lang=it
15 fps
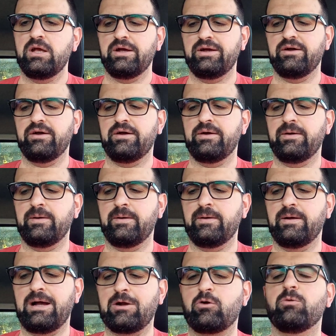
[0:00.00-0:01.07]

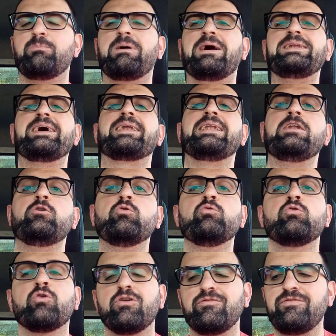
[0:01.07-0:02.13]
eh, accompagnarli
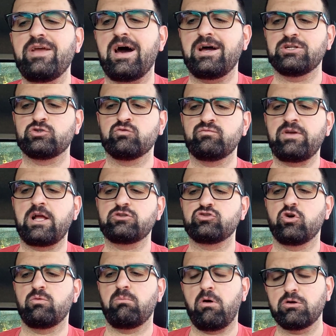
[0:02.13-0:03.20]
lungo il viaggio, un
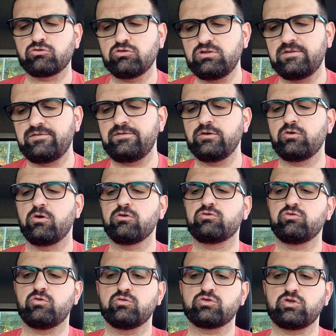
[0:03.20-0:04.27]
viaggio molto
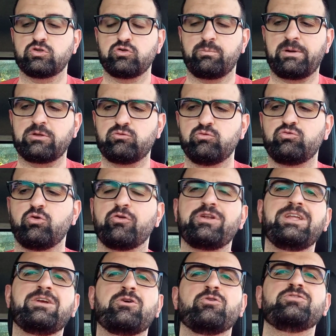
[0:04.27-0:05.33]
difficoltoso, soprattutto
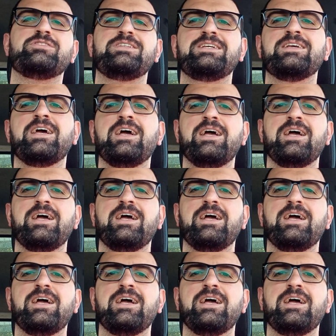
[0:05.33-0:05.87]
ricco di,